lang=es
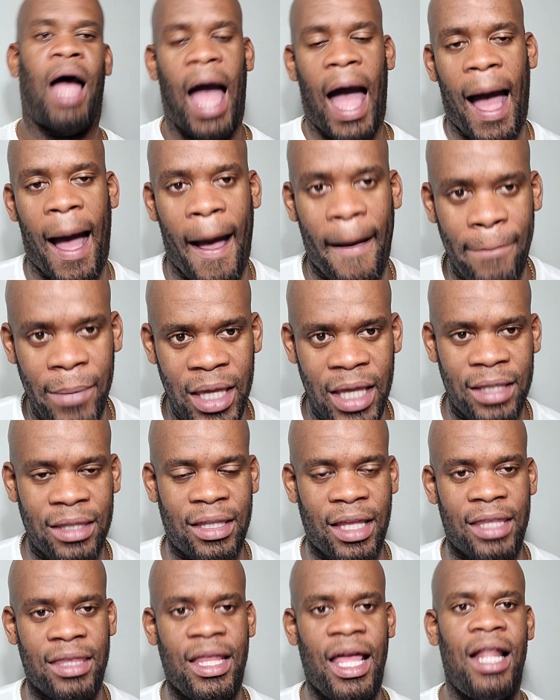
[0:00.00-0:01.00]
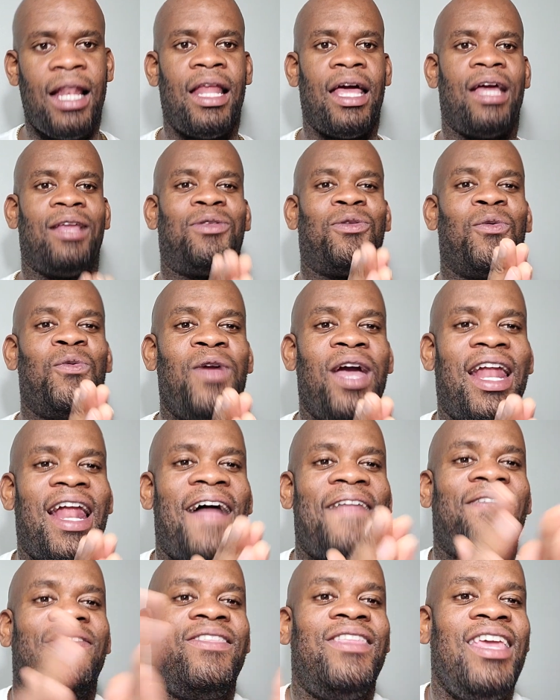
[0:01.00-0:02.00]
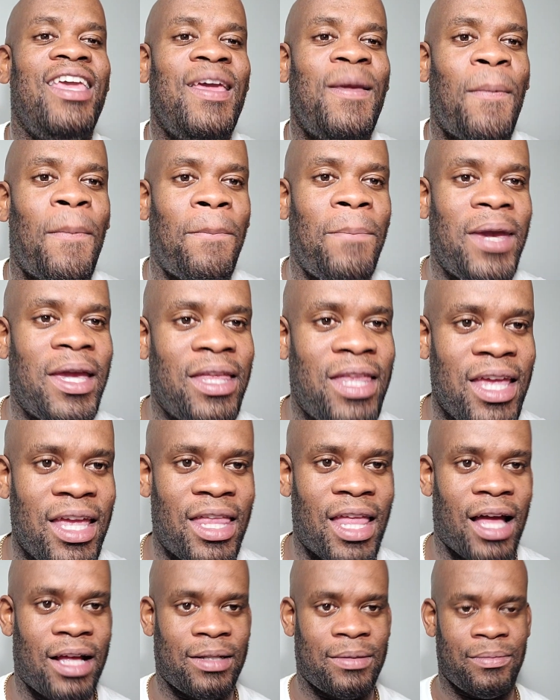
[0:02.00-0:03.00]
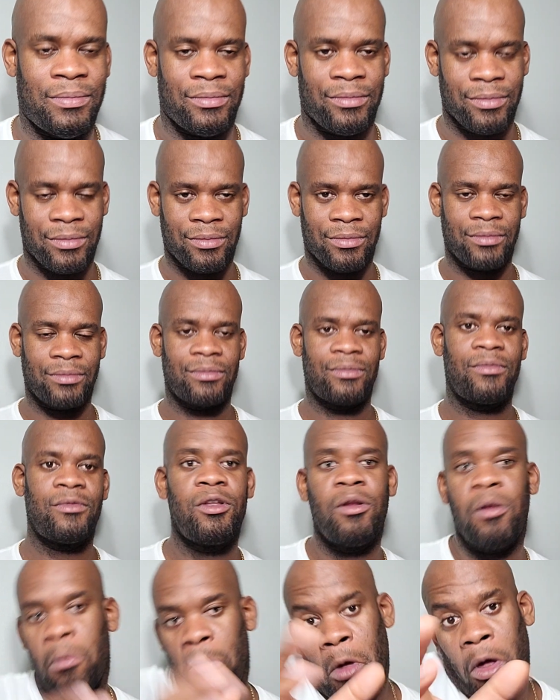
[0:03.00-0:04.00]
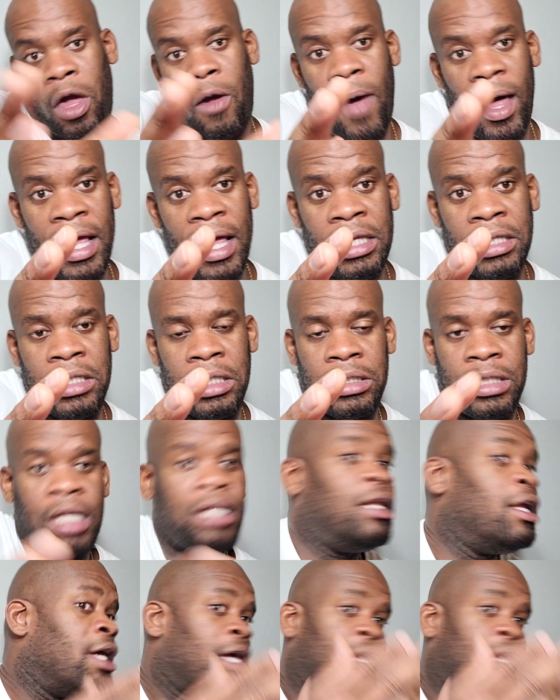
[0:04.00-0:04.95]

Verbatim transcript: A mi entender, estuviera dividida que van a existir,